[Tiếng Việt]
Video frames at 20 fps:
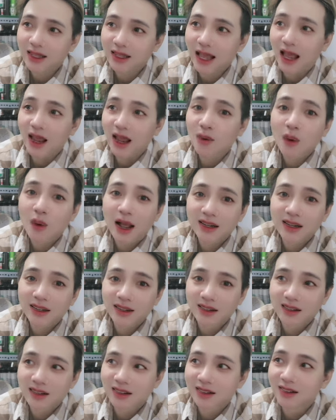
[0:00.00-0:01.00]
trải qua
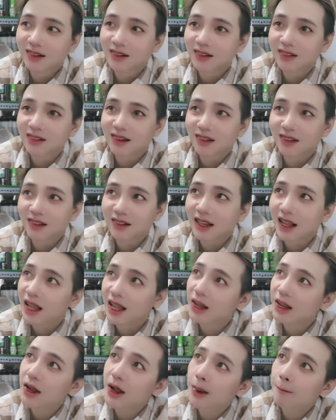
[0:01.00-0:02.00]
được những
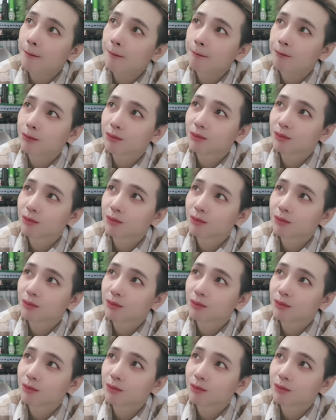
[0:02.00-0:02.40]
cái um,